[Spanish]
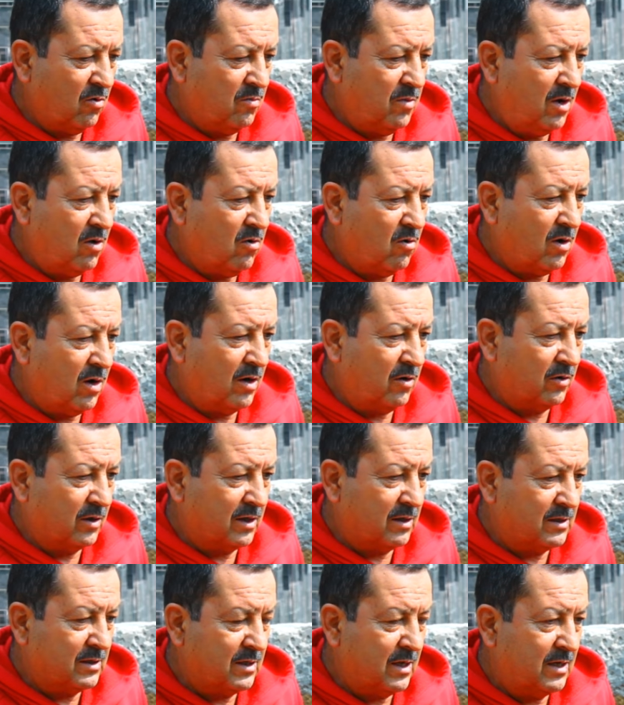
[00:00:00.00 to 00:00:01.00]
conmigo Que cuando
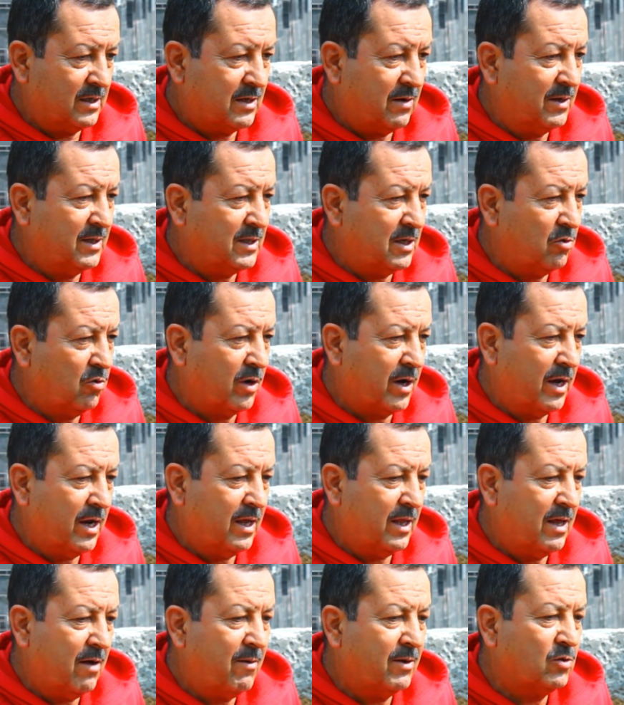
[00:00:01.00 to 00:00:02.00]
le estaba diciendo que
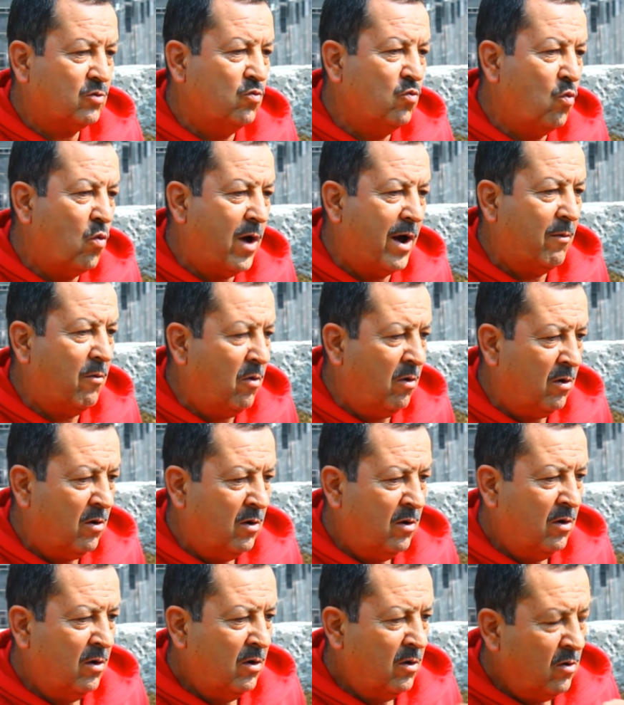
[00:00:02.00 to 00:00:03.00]
le dabas un huevo,
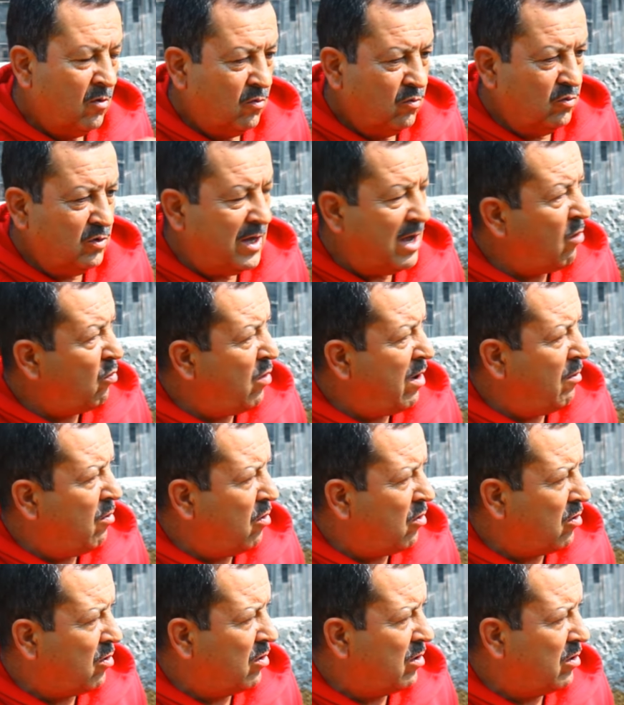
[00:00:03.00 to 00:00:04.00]
un día un
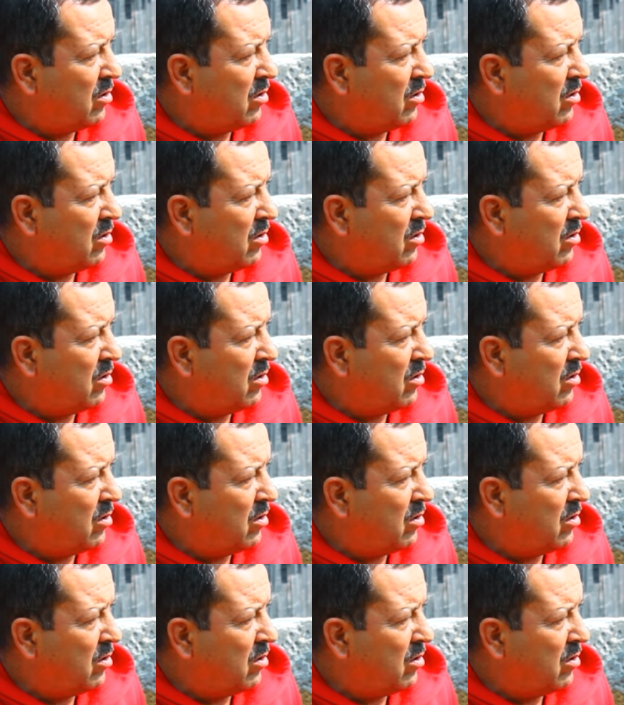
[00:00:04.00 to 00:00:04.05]
huevo.